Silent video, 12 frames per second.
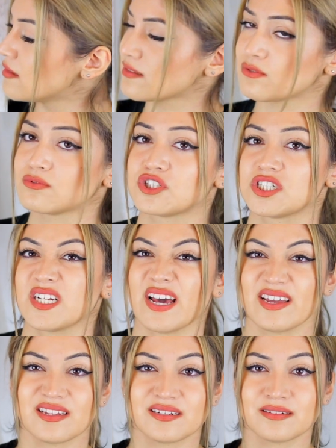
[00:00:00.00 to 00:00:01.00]
so ein
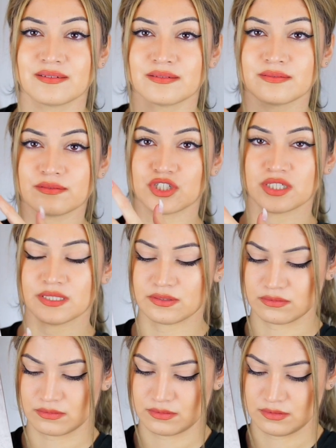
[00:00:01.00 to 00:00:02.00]
Stein,
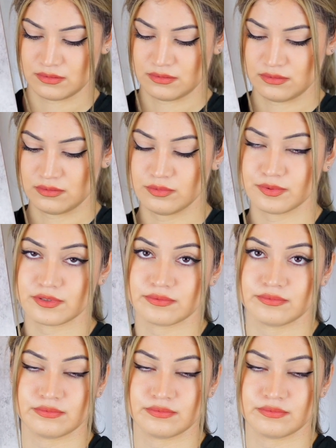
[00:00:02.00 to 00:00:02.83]
Ups.